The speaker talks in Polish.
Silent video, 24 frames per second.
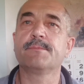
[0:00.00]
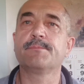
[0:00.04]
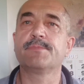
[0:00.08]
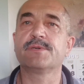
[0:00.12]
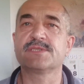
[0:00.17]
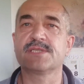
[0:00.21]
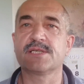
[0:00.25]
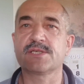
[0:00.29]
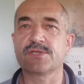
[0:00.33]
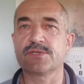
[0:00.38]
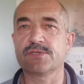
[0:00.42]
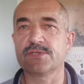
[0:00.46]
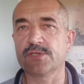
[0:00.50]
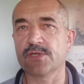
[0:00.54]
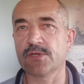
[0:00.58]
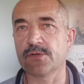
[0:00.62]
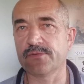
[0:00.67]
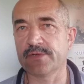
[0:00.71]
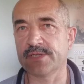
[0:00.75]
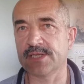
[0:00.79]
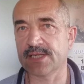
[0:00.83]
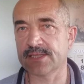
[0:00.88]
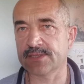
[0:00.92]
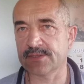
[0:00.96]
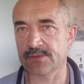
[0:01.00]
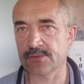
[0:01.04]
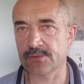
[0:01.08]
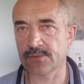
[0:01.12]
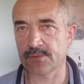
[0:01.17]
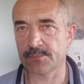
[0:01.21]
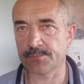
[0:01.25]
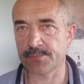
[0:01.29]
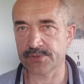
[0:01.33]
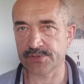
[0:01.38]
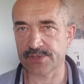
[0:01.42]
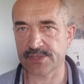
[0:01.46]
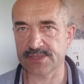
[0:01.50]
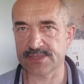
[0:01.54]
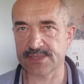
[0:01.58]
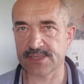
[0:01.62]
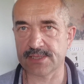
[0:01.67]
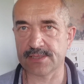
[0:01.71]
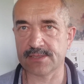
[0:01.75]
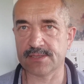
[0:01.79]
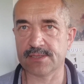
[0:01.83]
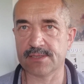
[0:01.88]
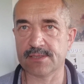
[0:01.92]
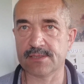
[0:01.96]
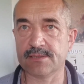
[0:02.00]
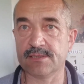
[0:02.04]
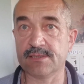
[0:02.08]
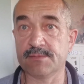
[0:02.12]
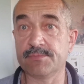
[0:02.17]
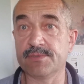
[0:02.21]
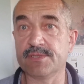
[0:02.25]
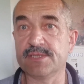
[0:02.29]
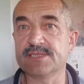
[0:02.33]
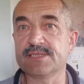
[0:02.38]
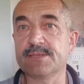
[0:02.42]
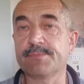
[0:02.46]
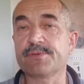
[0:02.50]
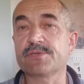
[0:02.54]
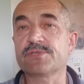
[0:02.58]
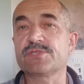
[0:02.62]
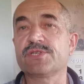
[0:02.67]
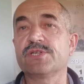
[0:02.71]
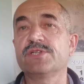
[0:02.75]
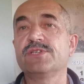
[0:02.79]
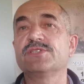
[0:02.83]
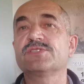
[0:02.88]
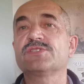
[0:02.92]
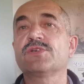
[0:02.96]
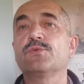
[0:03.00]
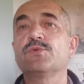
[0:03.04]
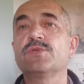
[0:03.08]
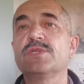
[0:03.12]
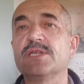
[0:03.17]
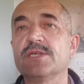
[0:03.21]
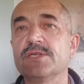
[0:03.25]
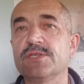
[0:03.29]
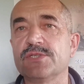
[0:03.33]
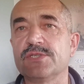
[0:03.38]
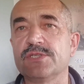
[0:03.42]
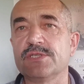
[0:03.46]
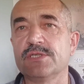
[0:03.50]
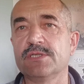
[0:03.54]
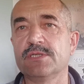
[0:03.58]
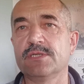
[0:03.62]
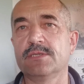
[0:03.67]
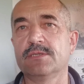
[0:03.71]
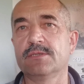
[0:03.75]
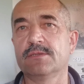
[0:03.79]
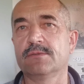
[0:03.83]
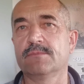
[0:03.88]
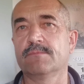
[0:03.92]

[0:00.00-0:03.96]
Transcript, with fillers: pozarządowe na to posiedzenie. Nie byli zaproszeni sołtysi,